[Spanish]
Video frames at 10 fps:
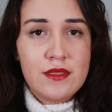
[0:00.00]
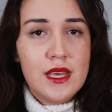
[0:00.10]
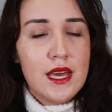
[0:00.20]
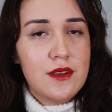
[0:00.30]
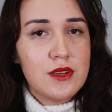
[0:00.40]

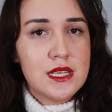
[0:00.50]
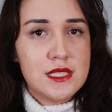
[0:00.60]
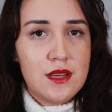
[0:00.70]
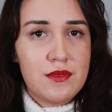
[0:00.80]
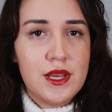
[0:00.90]
dijeron que
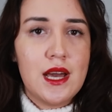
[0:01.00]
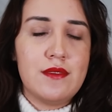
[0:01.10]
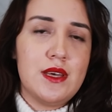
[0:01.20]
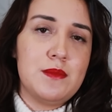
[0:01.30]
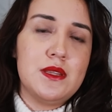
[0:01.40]
Jeffrey
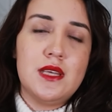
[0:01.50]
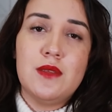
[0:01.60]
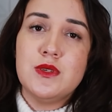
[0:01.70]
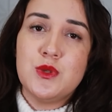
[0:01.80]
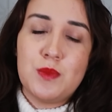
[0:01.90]
había
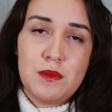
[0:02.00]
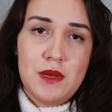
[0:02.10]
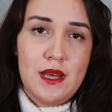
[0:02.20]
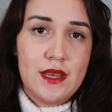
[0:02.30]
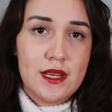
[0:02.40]
mentido en su
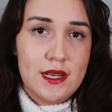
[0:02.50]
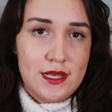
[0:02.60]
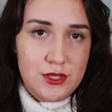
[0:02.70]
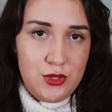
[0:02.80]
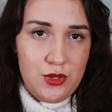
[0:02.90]
primera
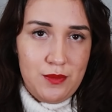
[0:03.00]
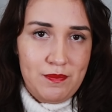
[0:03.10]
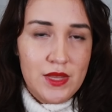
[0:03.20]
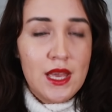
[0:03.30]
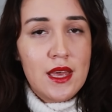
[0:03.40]
declaración.
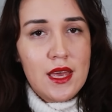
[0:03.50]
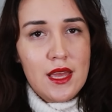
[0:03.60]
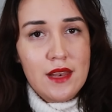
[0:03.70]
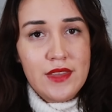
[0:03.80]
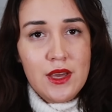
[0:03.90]

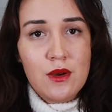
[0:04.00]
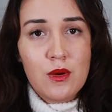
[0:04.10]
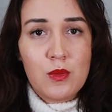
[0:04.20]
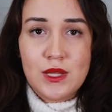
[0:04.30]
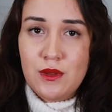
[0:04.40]
Él
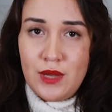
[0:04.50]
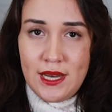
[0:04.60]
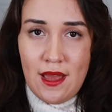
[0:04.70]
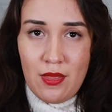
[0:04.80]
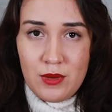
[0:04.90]
dijo cuando
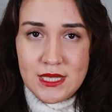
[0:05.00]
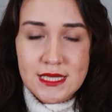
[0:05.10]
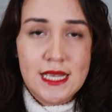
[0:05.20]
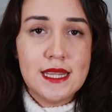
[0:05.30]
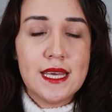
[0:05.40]
era
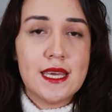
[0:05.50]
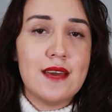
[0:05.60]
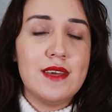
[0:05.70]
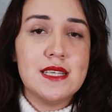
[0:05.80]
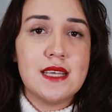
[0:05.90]
adolescente que
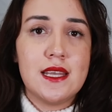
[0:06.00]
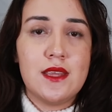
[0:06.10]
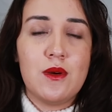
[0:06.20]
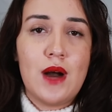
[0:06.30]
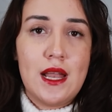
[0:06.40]
había
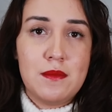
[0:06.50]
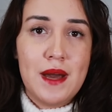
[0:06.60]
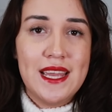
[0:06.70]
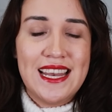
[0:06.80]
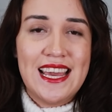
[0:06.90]
salido al
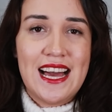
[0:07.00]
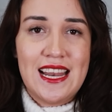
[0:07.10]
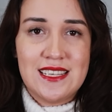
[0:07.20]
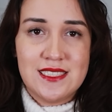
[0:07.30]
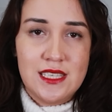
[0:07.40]
baile a
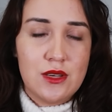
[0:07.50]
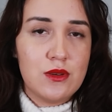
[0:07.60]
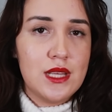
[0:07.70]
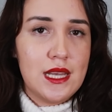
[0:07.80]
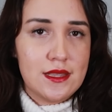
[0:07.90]
las
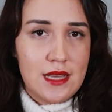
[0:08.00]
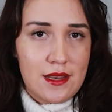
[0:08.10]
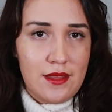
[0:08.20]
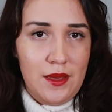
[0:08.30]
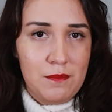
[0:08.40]
5 de la
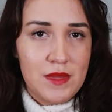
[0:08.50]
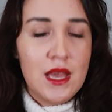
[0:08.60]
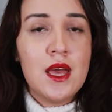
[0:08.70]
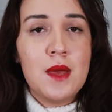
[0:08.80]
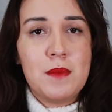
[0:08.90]
tarde,
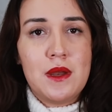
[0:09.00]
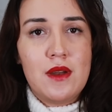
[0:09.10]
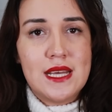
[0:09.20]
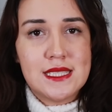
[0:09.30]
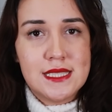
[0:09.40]
pero a
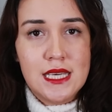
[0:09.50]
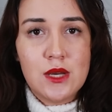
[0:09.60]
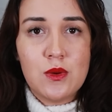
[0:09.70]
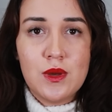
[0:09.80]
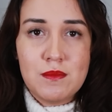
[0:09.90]
las
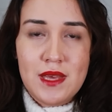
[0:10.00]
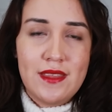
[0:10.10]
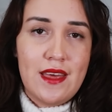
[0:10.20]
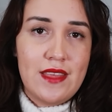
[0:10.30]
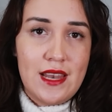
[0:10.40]
cinco y
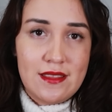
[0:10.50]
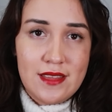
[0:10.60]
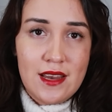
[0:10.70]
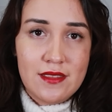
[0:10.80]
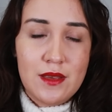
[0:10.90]
media de la
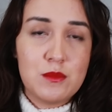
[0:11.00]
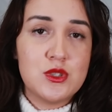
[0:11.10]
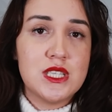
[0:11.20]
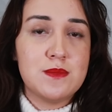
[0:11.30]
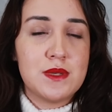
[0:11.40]
tarde
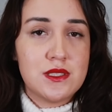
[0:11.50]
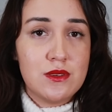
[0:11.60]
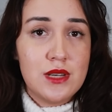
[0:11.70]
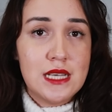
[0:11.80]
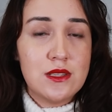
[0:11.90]
muchas
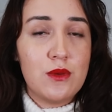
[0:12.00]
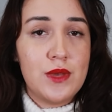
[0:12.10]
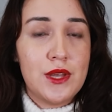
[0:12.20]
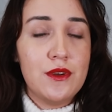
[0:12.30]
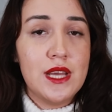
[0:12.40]
personas lo
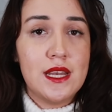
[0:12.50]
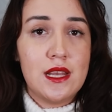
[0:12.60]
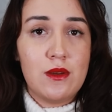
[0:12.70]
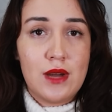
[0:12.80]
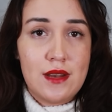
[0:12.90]
vieron en
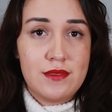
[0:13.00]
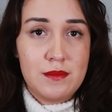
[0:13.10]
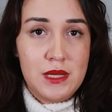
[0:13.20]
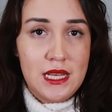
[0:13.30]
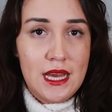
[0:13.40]
el hogar
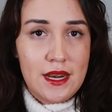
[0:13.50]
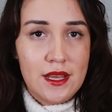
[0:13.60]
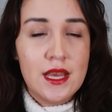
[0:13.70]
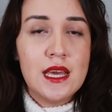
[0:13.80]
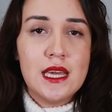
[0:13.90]
familiar
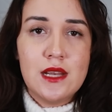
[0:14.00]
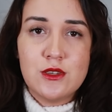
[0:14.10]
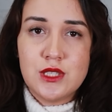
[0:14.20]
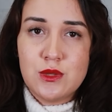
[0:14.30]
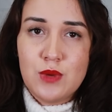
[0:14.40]
y lo
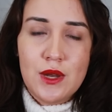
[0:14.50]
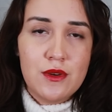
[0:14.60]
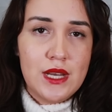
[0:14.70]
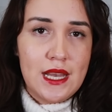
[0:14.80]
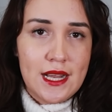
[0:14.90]

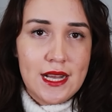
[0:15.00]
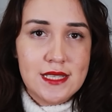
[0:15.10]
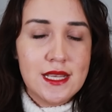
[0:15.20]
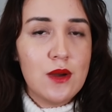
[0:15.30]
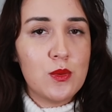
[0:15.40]
situaron en la
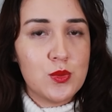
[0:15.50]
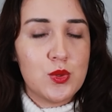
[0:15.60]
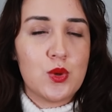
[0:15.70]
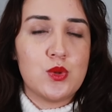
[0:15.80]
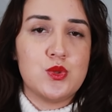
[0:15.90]
casa
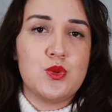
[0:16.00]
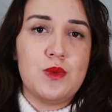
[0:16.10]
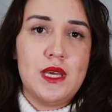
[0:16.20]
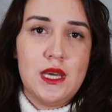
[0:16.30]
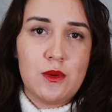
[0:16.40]
junto con su
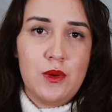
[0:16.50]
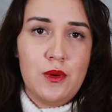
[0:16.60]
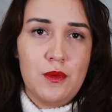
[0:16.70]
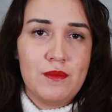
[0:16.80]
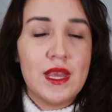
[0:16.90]

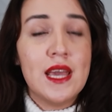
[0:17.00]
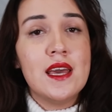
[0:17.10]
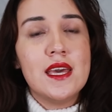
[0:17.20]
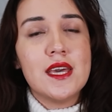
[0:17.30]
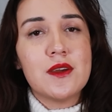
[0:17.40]
vehículo,
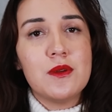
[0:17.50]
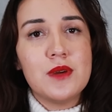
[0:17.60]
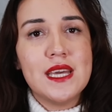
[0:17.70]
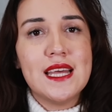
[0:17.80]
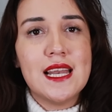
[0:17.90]

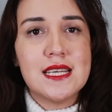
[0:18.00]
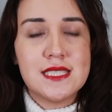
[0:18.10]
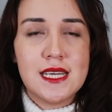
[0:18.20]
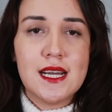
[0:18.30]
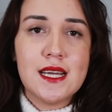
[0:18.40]
incluida la
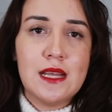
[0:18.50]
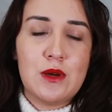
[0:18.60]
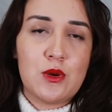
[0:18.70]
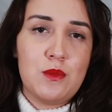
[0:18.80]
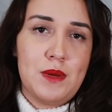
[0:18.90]
chica que lo
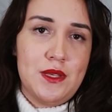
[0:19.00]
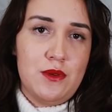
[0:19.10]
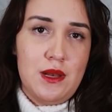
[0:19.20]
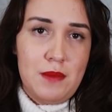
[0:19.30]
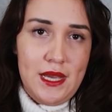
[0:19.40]

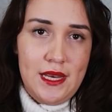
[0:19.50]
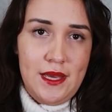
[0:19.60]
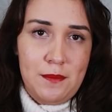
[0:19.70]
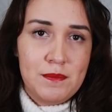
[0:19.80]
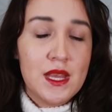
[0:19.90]
acompañó al
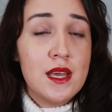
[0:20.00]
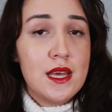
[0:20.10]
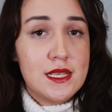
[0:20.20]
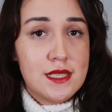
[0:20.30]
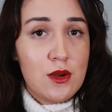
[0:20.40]
baile.
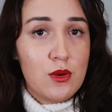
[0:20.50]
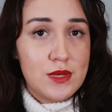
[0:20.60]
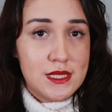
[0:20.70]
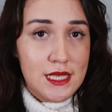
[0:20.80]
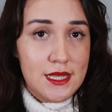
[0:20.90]
Esta
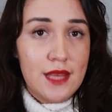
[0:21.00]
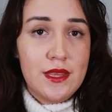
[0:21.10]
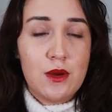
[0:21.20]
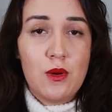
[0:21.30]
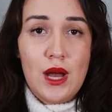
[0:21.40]
jovencita
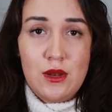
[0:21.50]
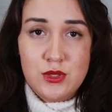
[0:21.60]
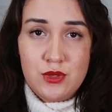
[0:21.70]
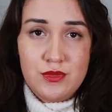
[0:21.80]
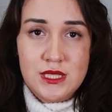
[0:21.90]
dijo a
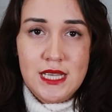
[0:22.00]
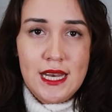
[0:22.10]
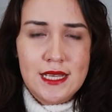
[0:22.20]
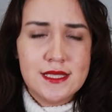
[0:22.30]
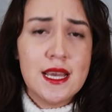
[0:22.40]
los
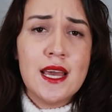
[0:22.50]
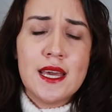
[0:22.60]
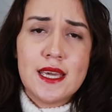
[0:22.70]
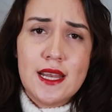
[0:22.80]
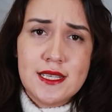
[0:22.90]
oficiales
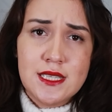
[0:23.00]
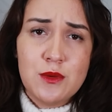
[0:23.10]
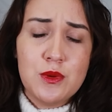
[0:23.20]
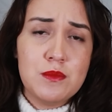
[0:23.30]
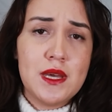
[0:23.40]
que a las
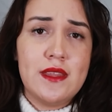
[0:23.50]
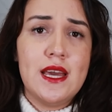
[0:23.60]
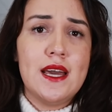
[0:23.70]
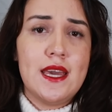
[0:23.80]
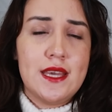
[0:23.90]
cinco y
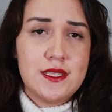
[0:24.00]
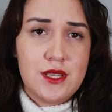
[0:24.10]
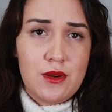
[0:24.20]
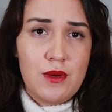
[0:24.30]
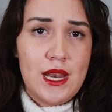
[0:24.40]
media ella
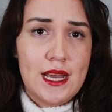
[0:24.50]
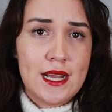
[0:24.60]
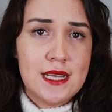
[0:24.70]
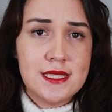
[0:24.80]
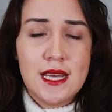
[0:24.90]
llegó a la
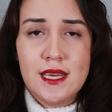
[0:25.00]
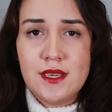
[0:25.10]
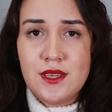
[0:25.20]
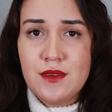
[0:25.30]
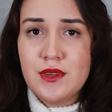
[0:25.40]
casa
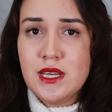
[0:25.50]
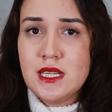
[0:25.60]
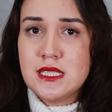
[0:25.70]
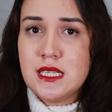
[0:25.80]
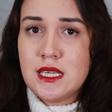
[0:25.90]
y Jeffrey
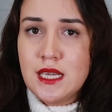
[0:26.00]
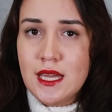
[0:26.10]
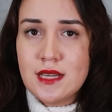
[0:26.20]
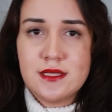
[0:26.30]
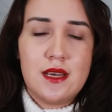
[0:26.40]
ni
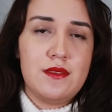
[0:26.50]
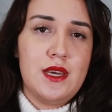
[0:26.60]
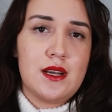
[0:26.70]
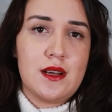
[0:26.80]
siquiera se había